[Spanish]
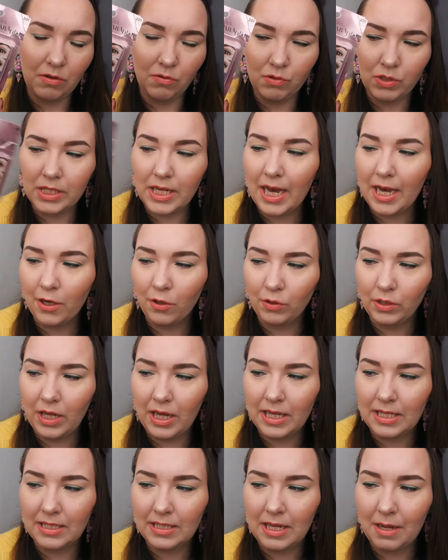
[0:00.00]
usaron
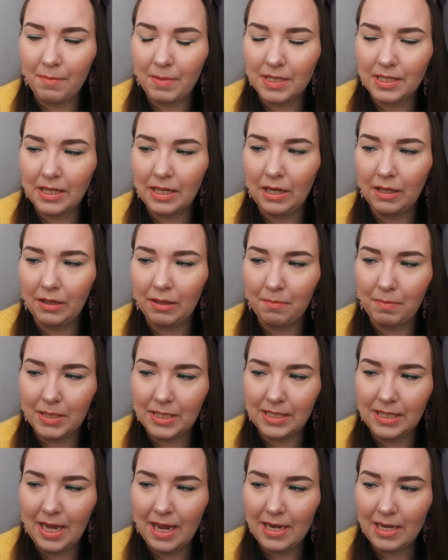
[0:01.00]
esta máscara de
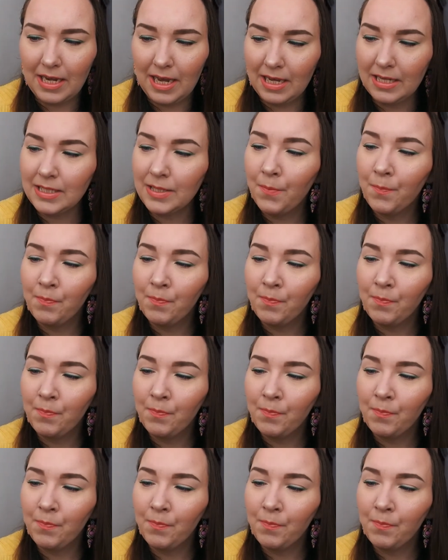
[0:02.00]
pestañas